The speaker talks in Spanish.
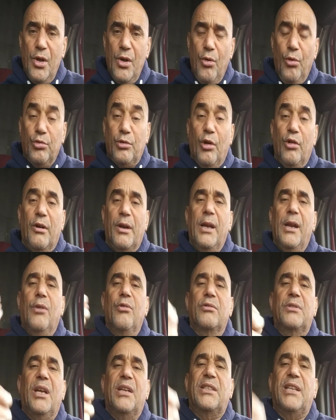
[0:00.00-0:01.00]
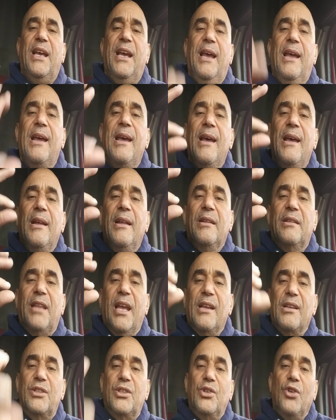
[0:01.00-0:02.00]
usted lo que le gusta es
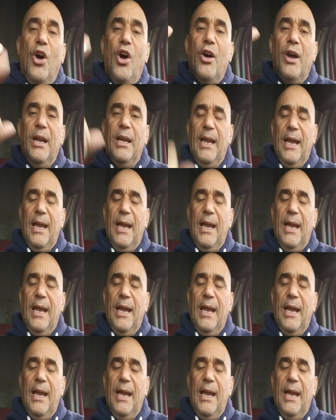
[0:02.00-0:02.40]
tensión en,